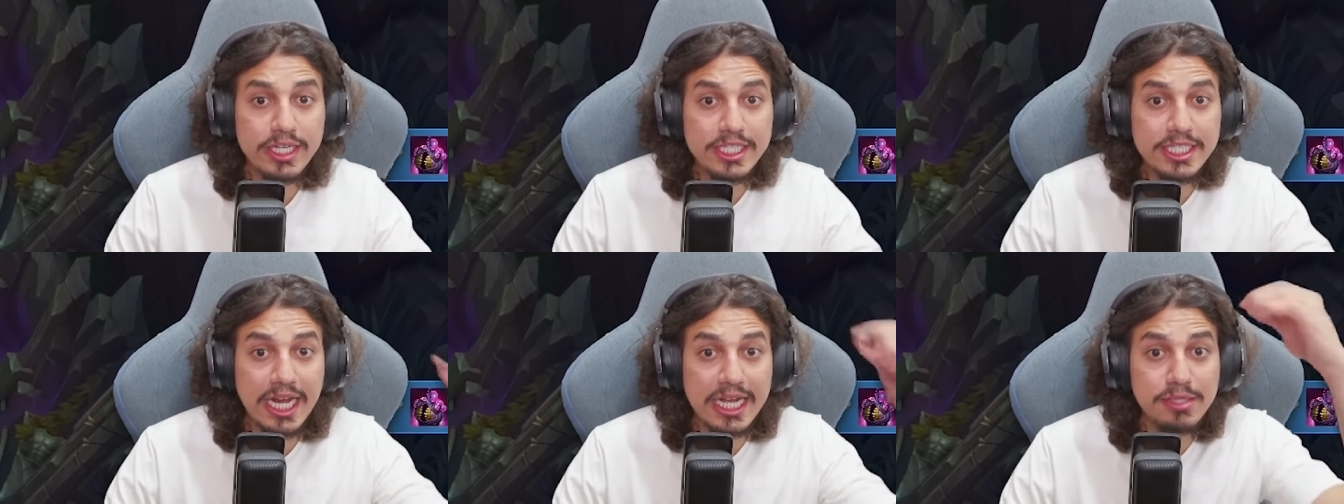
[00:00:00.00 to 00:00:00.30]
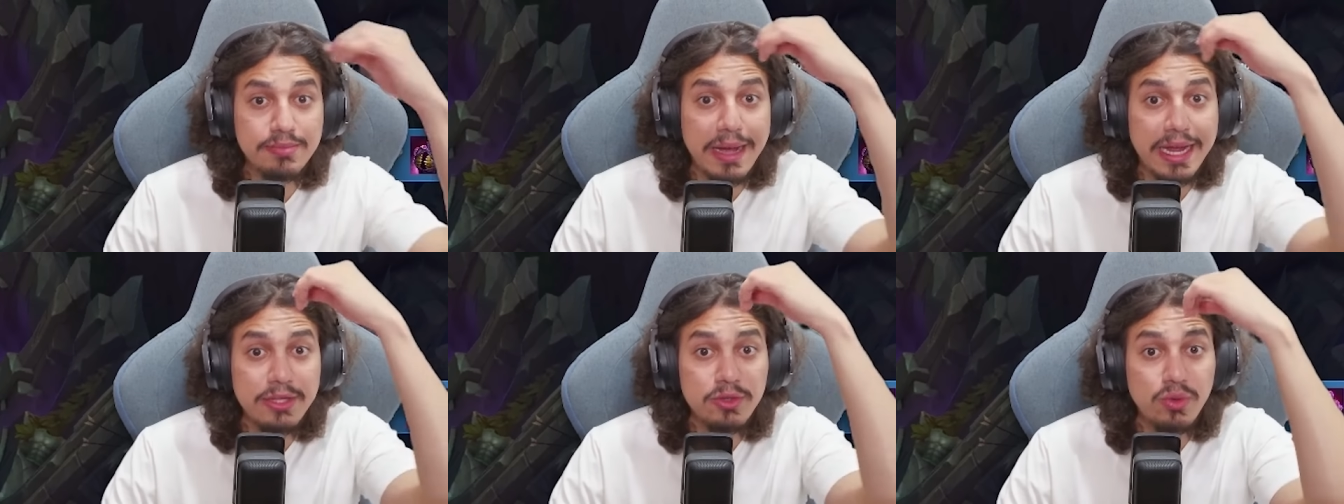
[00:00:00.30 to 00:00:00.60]
já
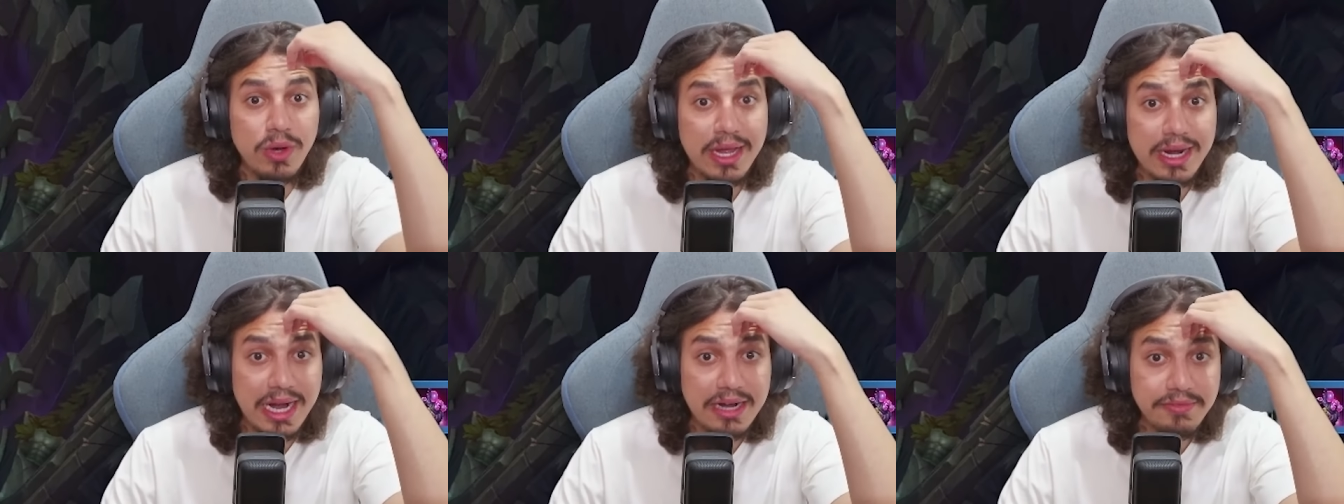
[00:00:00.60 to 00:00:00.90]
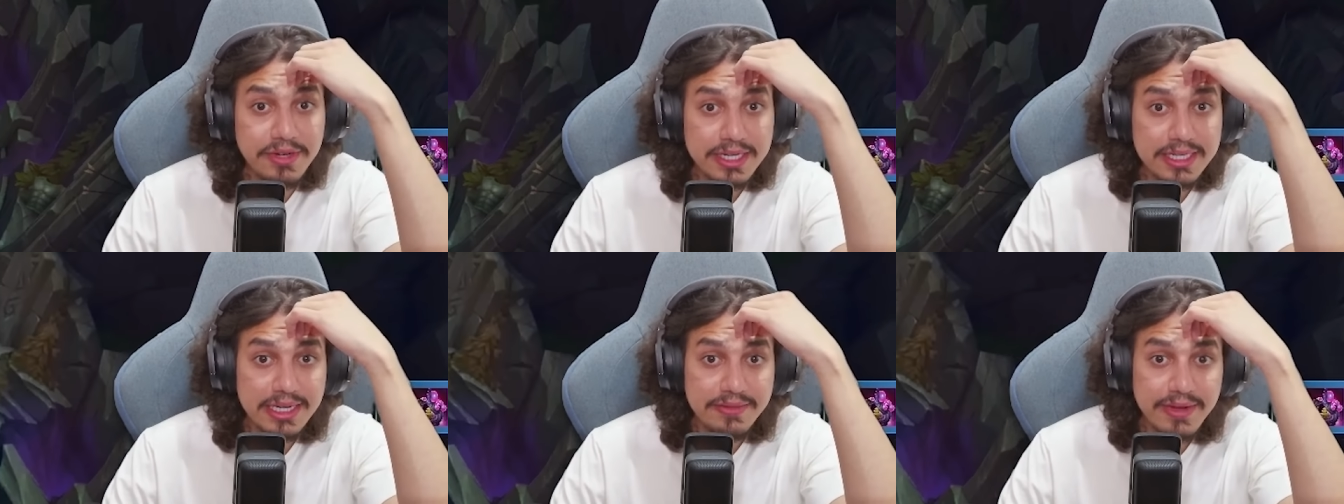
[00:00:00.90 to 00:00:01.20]
esmaitou a
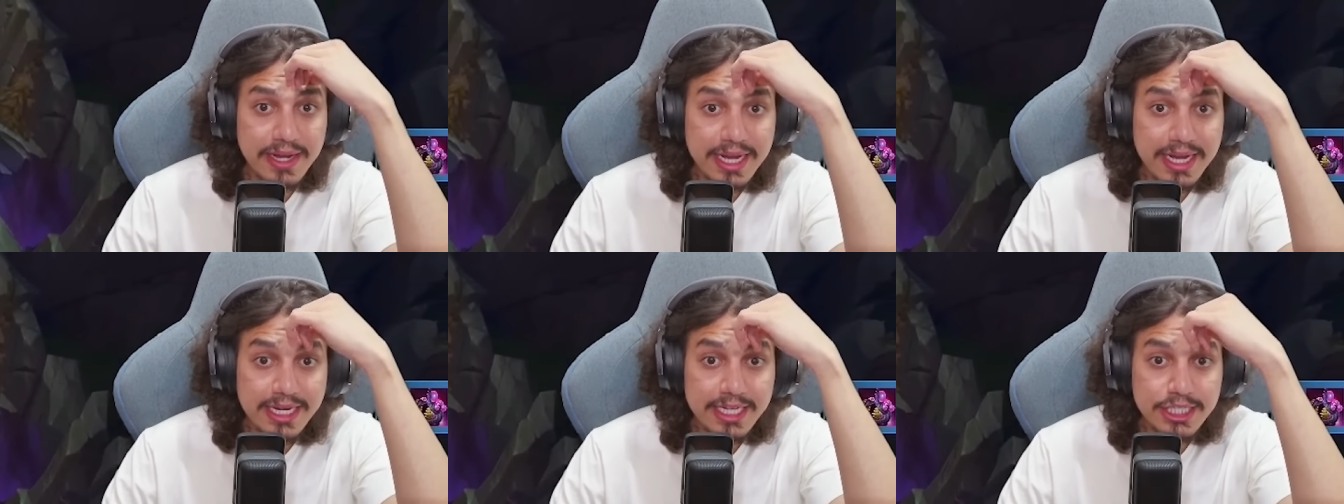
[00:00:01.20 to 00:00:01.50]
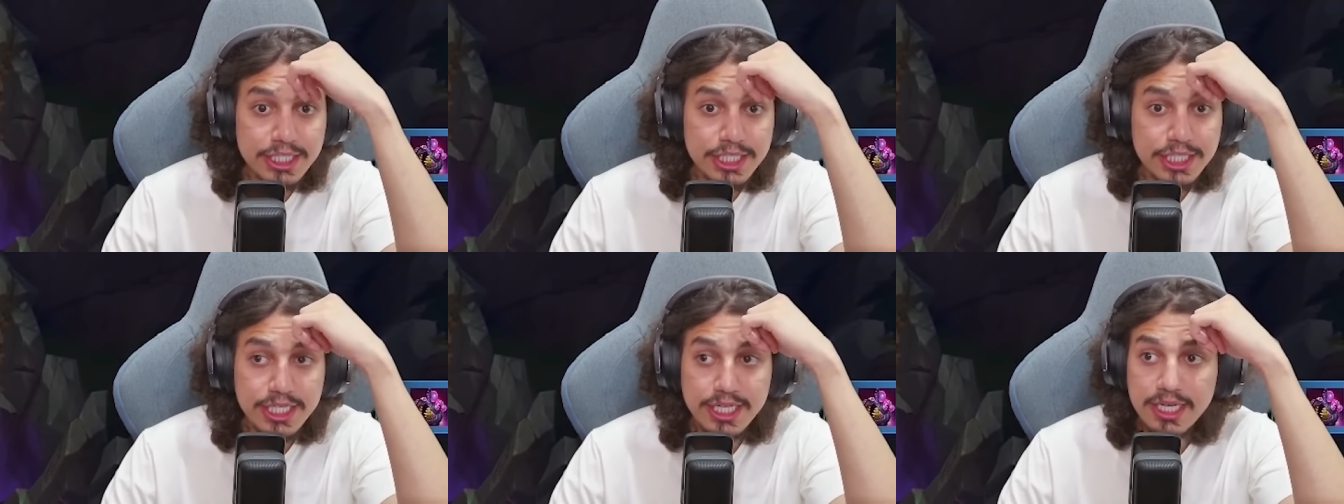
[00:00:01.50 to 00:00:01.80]
larva que tava
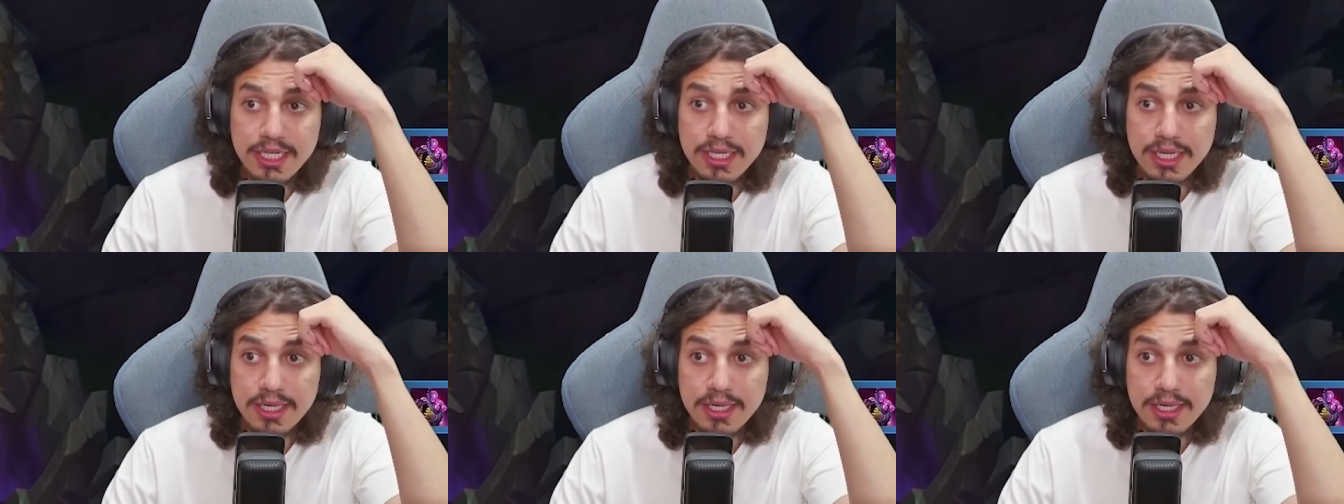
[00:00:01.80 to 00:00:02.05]
garantida. Tá